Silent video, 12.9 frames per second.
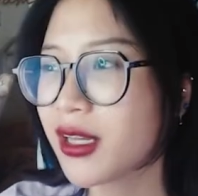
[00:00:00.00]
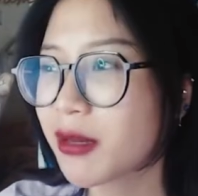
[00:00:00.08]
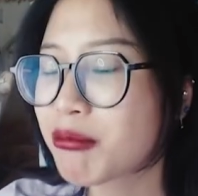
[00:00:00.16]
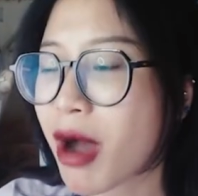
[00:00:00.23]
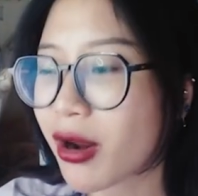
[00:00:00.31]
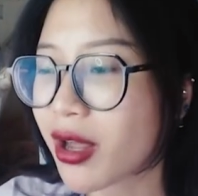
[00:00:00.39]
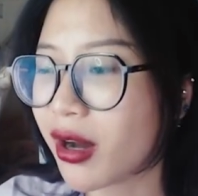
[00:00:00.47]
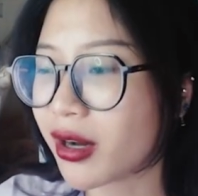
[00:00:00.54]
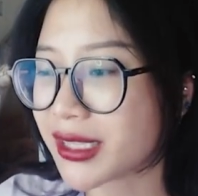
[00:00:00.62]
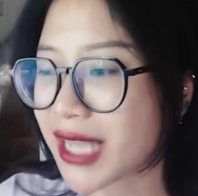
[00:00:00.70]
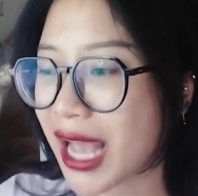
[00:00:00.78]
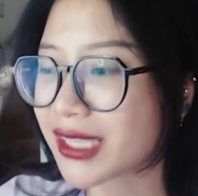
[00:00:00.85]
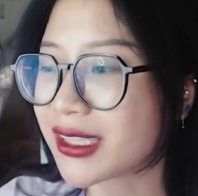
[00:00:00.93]
bảo là ở
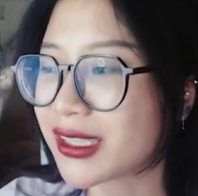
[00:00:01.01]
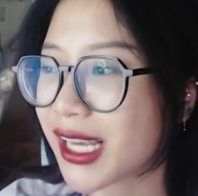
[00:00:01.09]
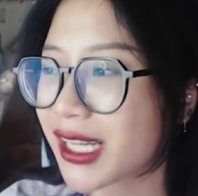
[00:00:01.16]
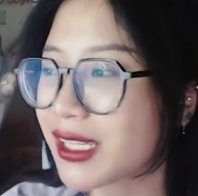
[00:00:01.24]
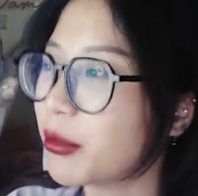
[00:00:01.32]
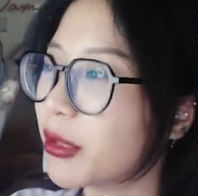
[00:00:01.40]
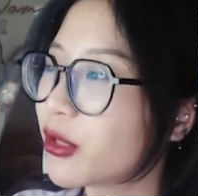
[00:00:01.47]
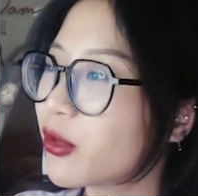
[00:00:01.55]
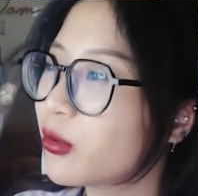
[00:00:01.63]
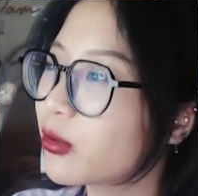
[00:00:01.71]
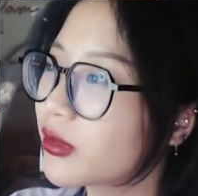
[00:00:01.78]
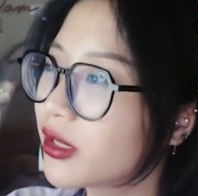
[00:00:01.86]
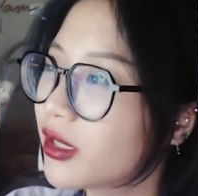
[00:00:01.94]
nhà xì chét thì mình cũng